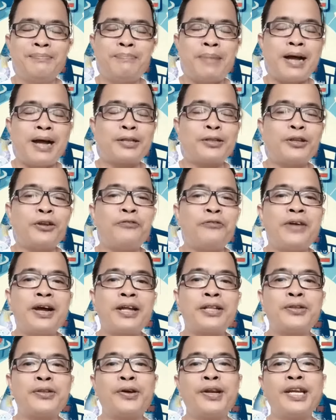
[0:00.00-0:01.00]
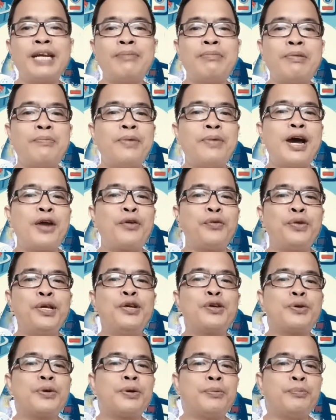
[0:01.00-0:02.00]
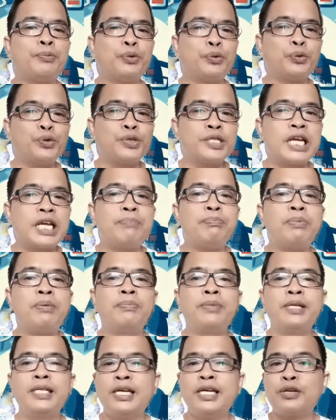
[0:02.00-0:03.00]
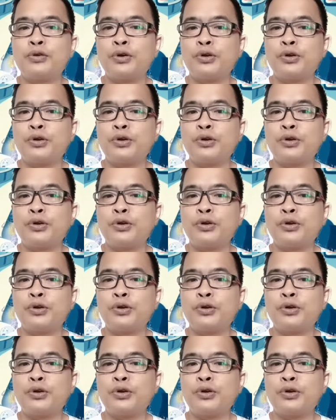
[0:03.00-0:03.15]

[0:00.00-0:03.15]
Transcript: faktor-faktor yang mempengaruhi keputusan pembelian